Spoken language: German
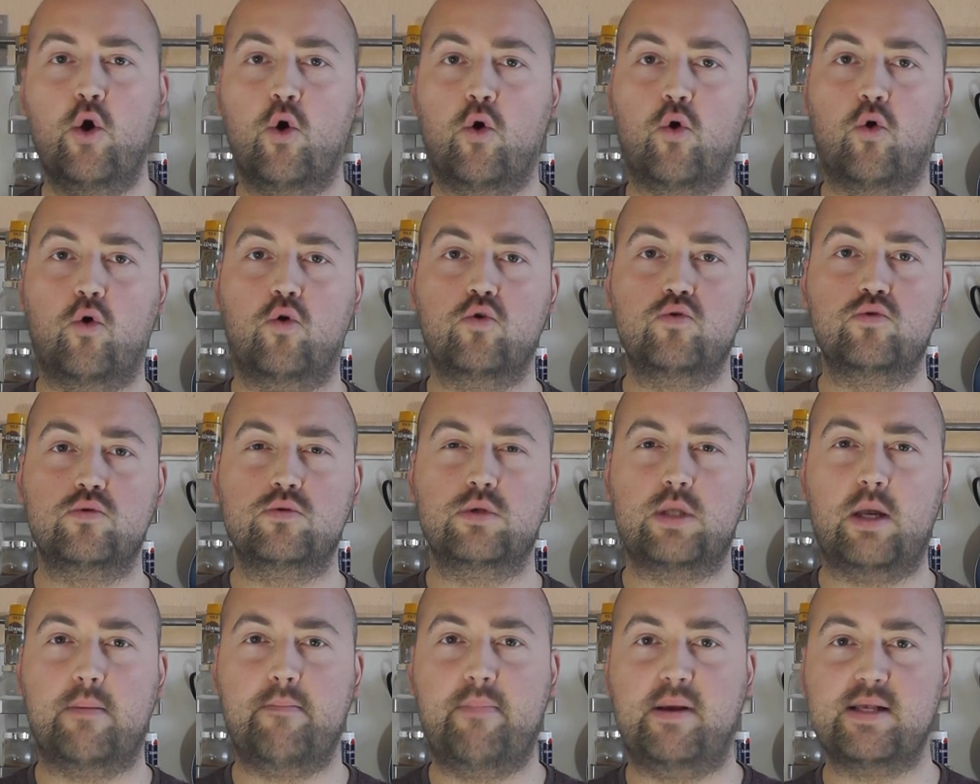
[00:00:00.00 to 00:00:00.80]

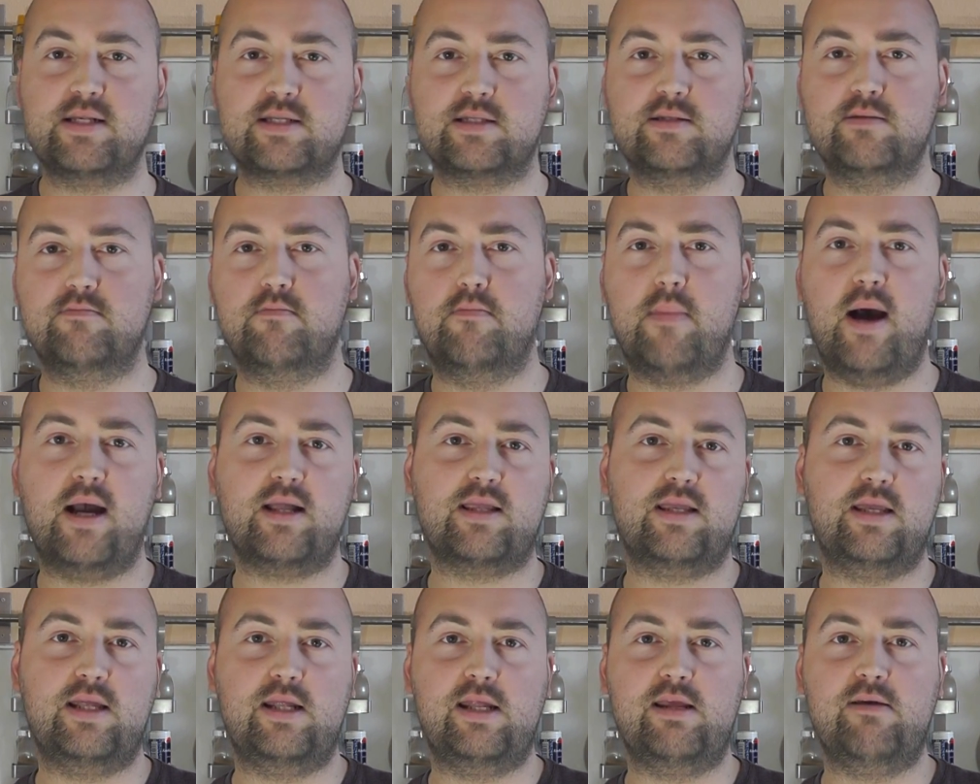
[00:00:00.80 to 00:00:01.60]
und am besten
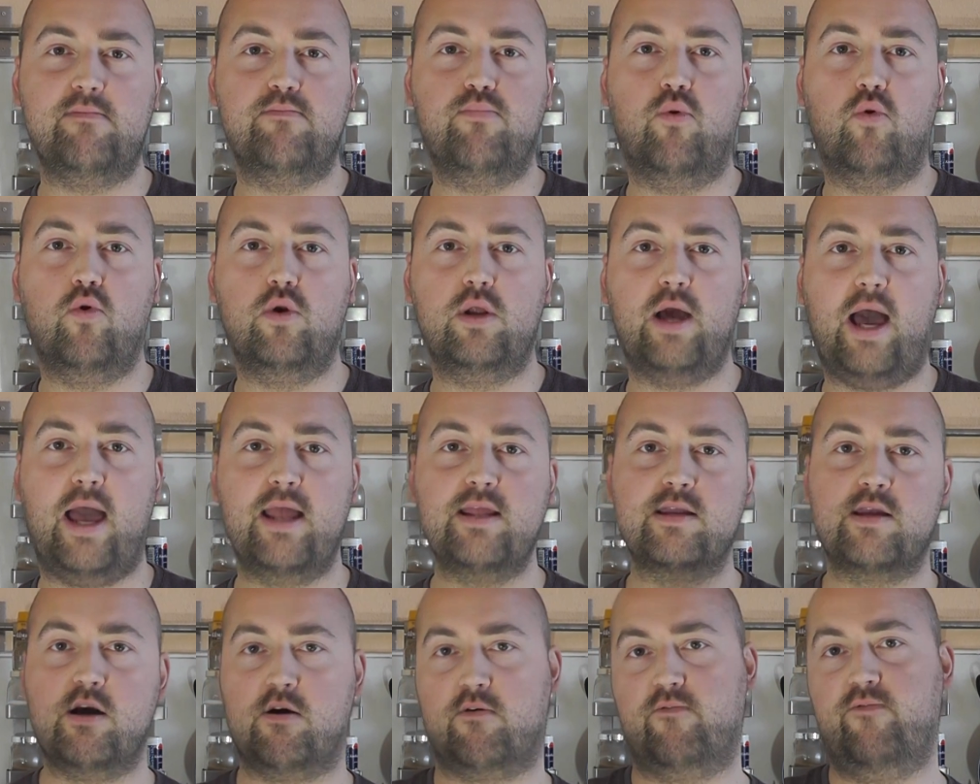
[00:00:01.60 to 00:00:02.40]
macht ihr die Bohle
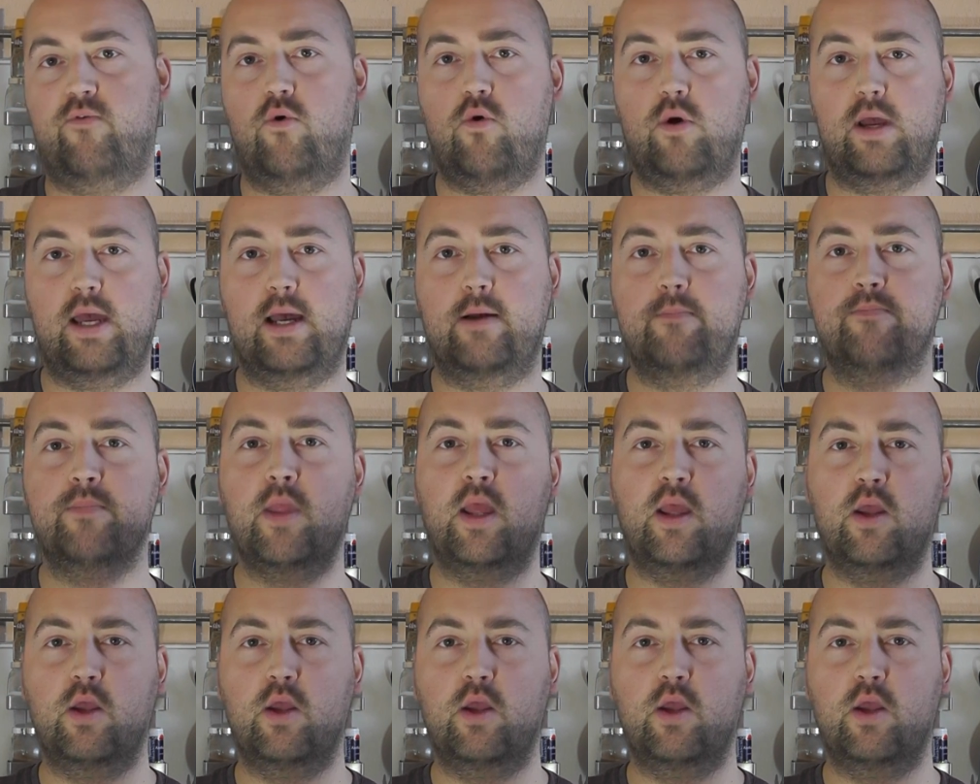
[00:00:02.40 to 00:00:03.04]
einen Tag vorher.